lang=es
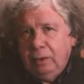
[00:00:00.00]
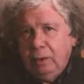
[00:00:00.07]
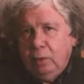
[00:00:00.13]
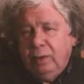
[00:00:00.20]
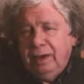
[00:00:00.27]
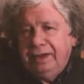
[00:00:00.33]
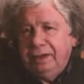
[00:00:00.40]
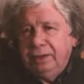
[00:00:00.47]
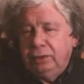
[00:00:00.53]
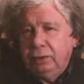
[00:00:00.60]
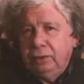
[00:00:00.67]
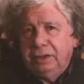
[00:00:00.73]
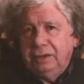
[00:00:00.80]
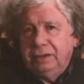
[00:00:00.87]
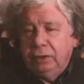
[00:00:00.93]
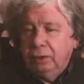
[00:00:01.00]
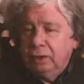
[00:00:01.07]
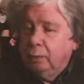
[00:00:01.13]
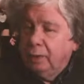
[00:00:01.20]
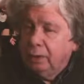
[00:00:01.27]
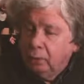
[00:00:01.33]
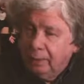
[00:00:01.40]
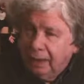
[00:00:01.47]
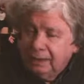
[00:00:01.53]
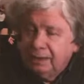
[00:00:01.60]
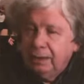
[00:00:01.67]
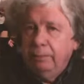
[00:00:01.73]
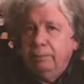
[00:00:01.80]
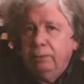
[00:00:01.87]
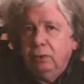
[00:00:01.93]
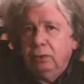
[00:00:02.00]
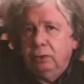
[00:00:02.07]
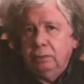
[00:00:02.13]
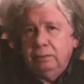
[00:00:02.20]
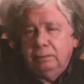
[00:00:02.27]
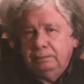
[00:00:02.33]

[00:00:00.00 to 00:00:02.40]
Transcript: una gestión que si no recuerdo mal tampoco,